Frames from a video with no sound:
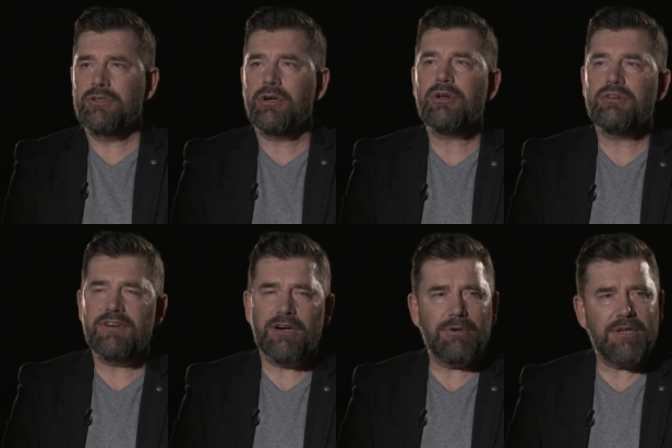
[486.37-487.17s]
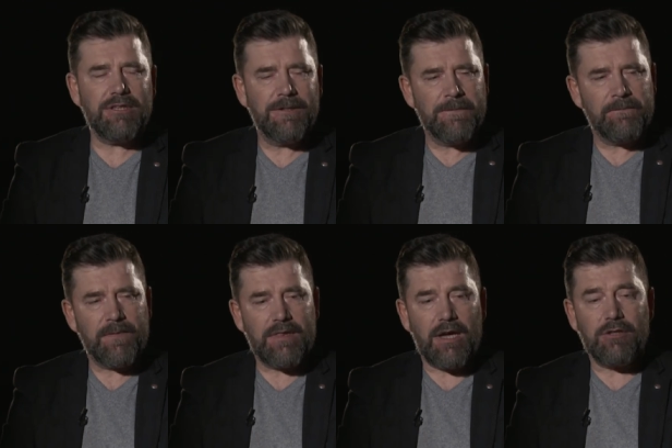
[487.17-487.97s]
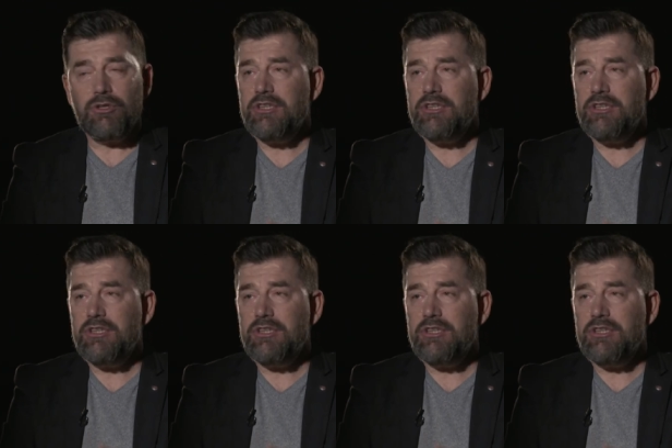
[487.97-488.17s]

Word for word: dogorywała, tak?